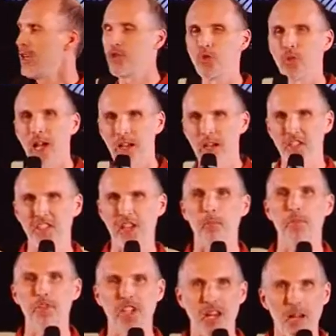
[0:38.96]
juga ada
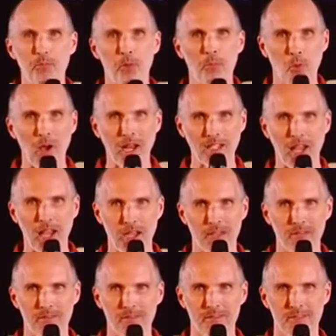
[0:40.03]
cara
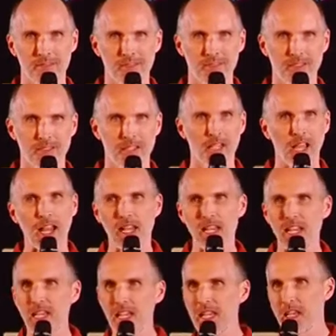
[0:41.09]
pembuatan. Kain
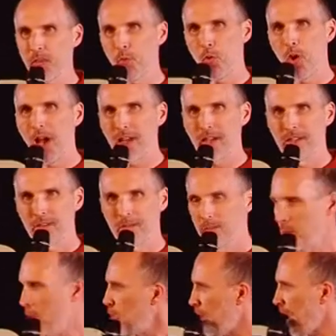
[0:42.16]
ini dibuat
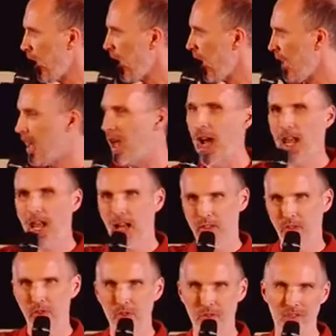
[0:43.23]
menggunakan
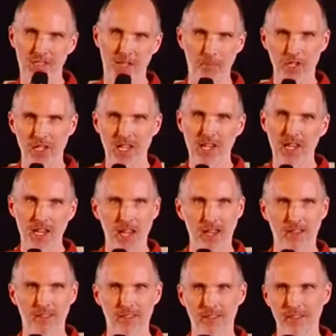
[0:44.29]
alat tenun seperti ini
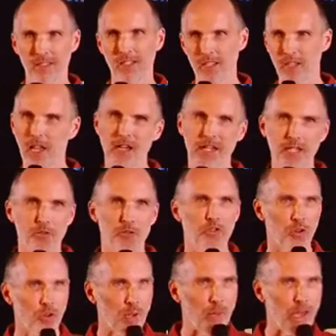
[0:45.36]
yang
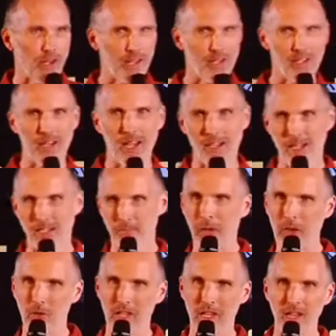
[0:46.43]
ditunjuk kemarin di atas
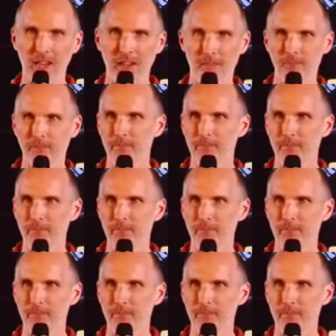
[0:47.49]
panggung ini.